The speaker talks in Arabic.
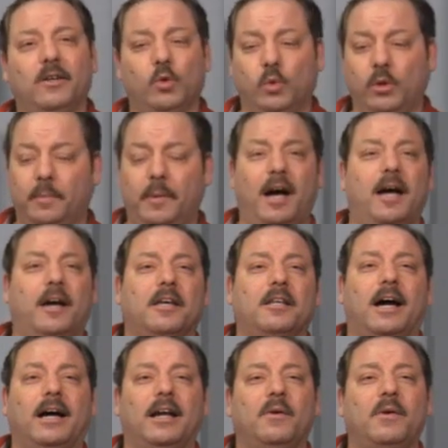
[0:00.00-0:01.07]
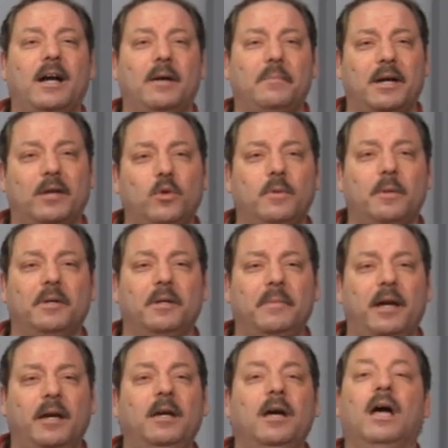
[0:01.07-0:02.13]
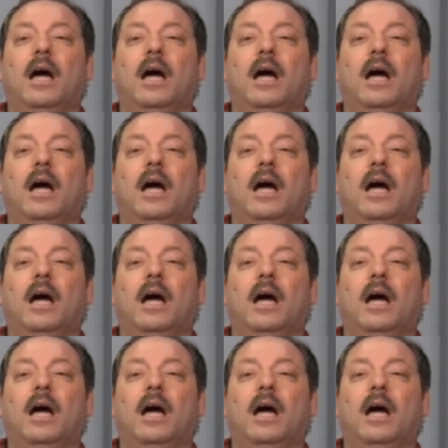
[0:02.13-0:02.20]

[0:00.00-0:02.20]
ويبيعها كده على ورقه مكتوبه بالمائي